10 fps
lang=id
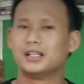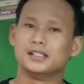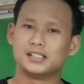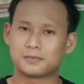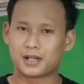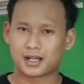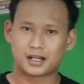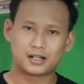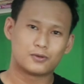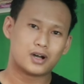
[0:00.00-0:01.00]
Di sebelah
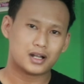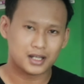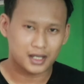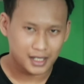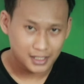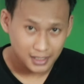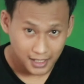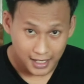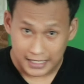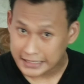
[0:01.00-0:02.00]
kanan gua ada KYT
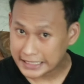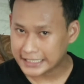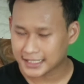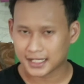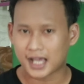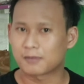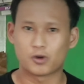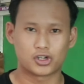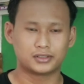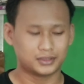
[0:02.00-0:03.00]
NX Race
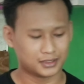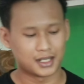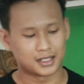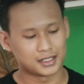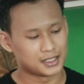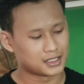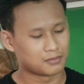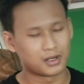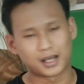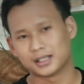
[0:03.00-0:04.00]
Carbon dan di
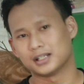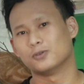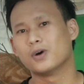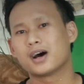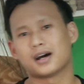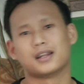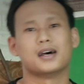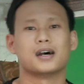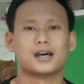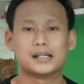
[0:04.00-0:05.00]
sebelah kiri gua
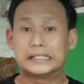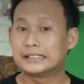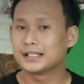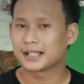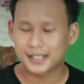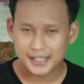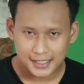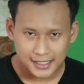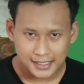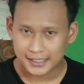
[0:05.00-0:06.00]
ada
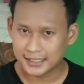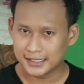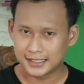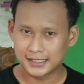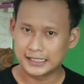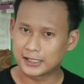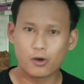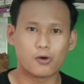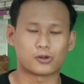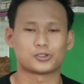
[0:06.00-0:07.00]
KYT TT
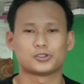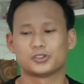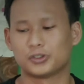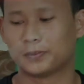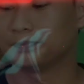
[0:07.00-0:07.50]
Course.